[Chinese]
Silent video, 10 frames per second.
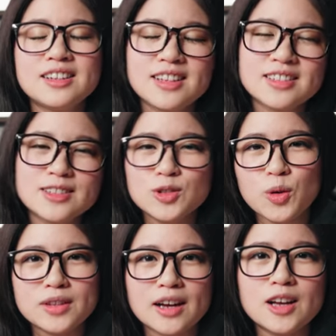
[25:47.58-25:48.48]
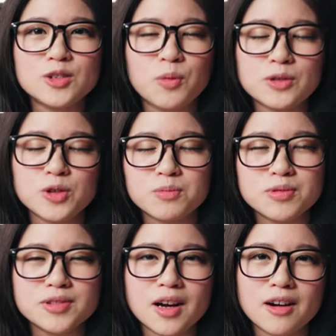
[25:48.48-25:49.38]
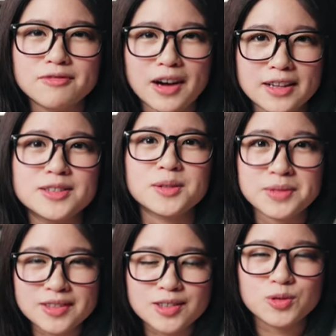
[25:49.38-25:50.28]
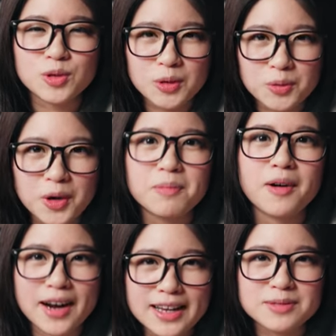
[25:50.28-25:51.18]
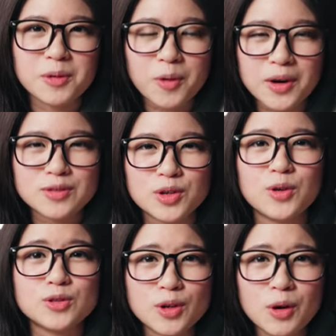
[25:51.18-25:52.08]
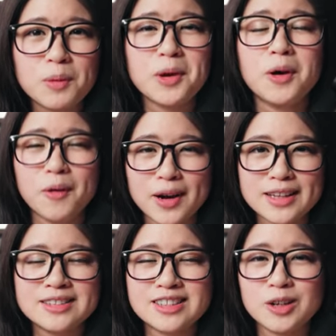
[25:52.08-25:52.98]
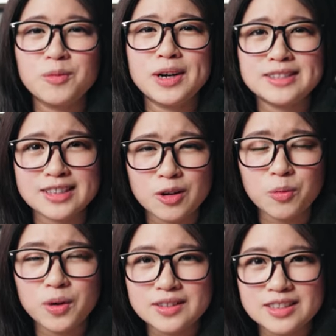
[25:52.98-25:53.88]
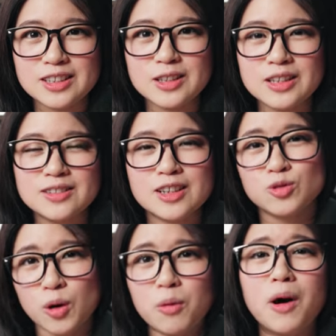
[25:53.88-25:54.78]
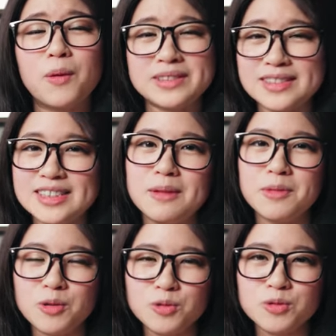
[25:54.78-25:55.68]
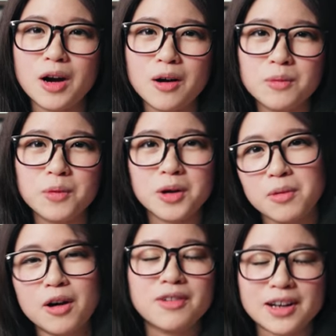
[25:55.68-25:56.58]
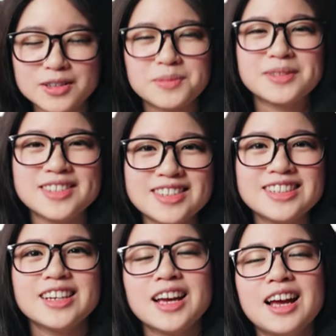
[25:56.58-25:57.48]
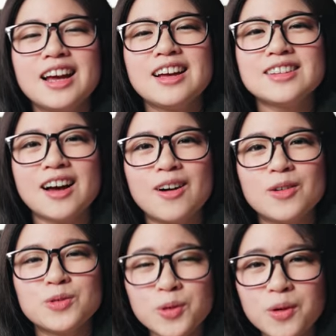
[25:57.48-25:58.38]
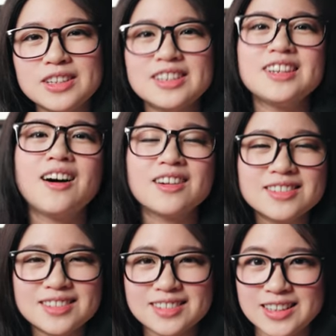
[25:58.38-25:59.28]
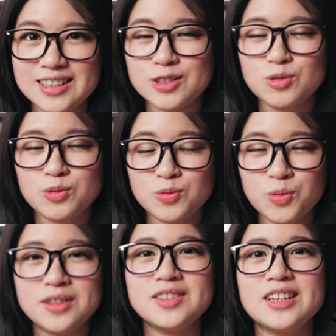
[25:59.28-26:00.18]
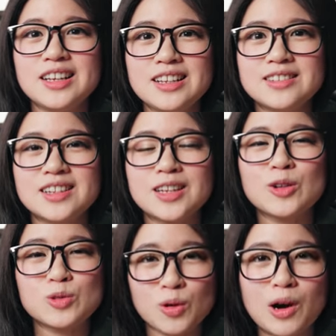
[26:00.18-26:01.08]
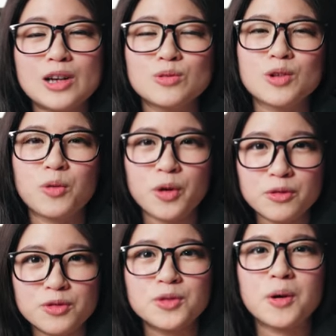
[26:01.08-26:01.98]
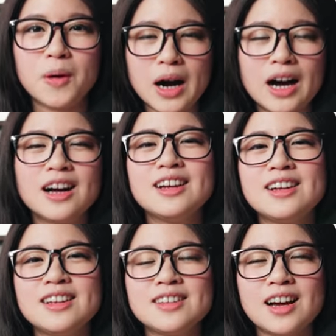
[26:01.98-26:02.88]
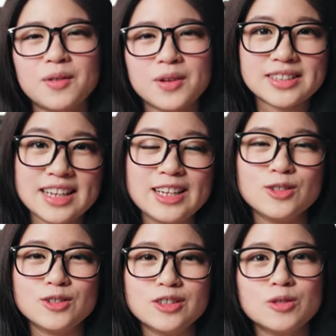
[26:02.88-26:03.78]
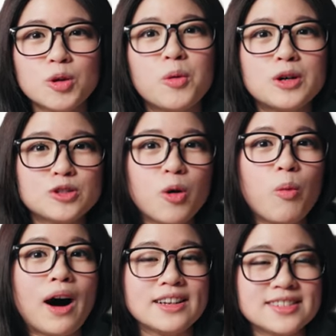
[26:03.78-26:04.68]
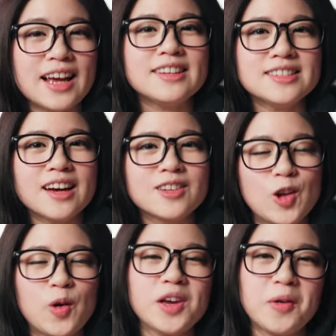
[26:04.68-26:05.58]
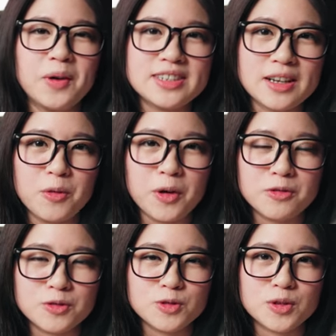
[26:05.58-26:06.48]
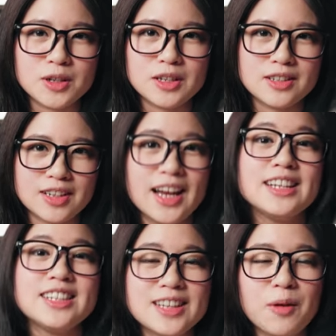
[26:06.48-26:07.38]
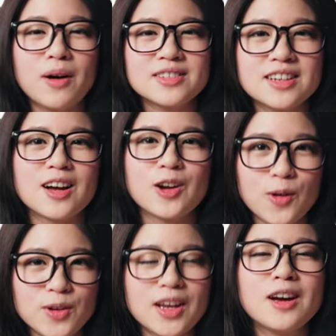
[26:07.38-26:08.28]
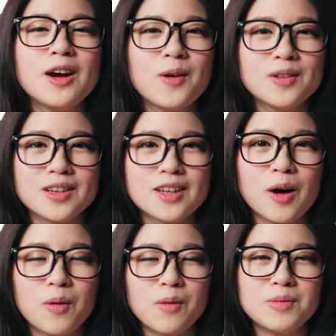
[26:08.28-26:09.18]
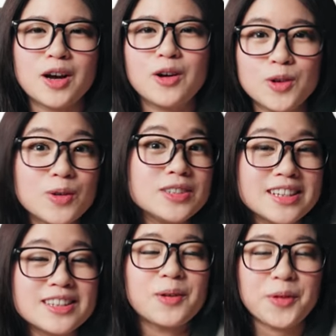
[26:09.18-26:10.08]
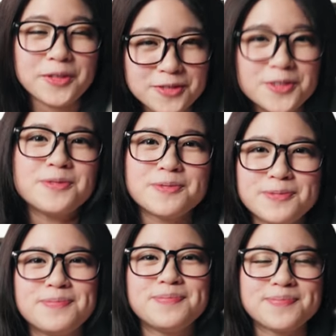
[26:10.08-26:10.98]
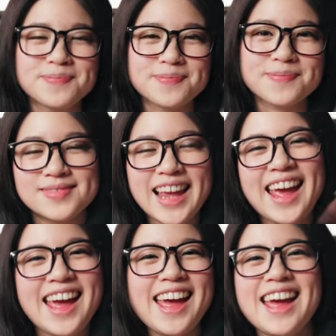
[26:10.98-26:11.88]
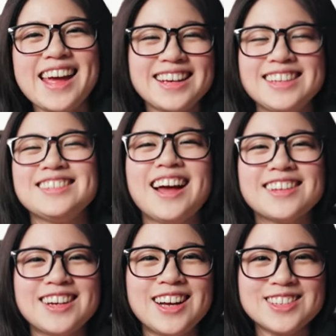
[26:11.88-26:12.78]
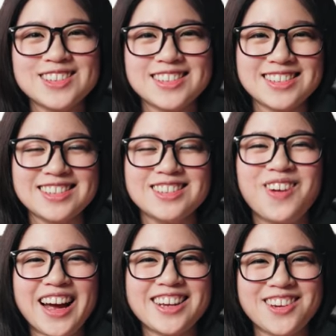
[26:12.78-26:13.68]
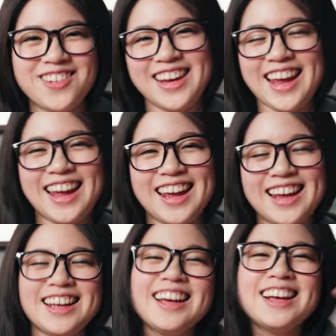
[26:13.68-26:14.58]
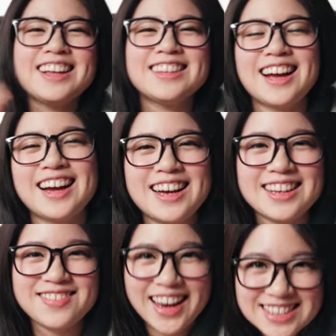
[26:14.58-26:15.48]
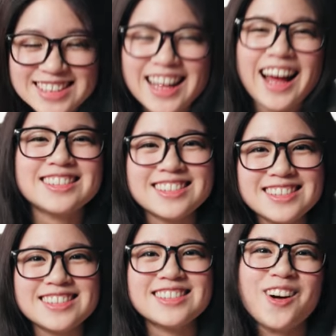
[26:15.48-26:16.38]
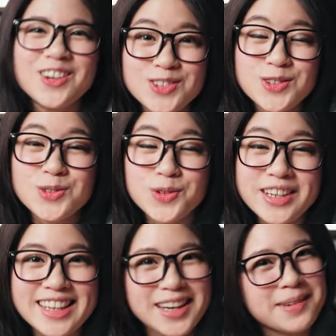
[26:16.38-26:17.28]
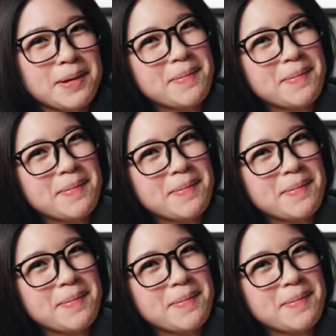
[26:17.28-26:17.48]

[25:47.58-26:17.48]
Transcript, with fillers: 那其实我当下就完全不知道发生什么事，所以我也不知道该怎么回。所以有时候没有回，是因为这个问题、这个状况我自己也没有遇到，我也不知道发生什么事情。然后，如果你想你的问题得到最快速的回复的话，那建议就是，因为我会从网站上的留言会先回复，所以你可以先在网站上留言，会得到我比较优先的回复。耶、yeah! ！以上呢就是十万 Q and A。 那非常谢谢大家支持，那我会继续努力的，拜